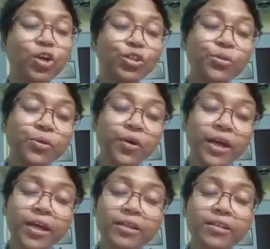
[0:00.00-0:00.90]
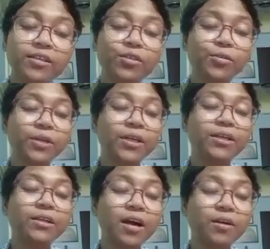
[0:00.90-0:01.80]
গত কয়েকদিন ধরেই
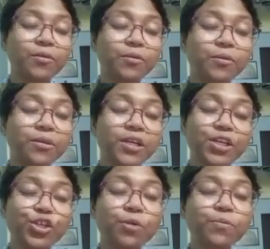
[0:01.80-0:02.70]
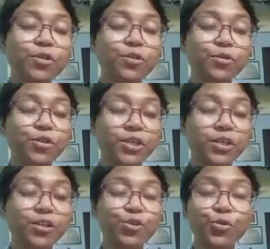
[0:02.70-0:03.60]
ঠাকুর কেশবচন্দ্র
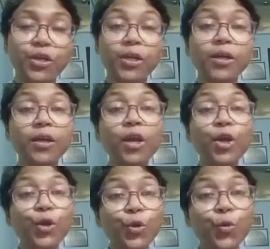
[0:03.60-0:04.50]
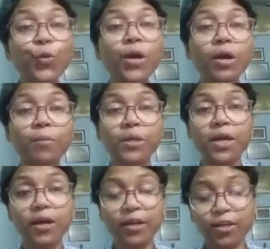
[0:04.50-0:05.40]
সেনের সঙ্গে নৌকা
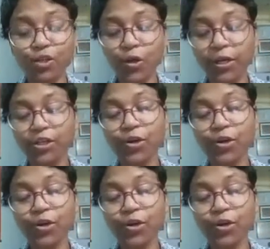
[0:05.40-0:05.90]
বিহারের সঙ্গে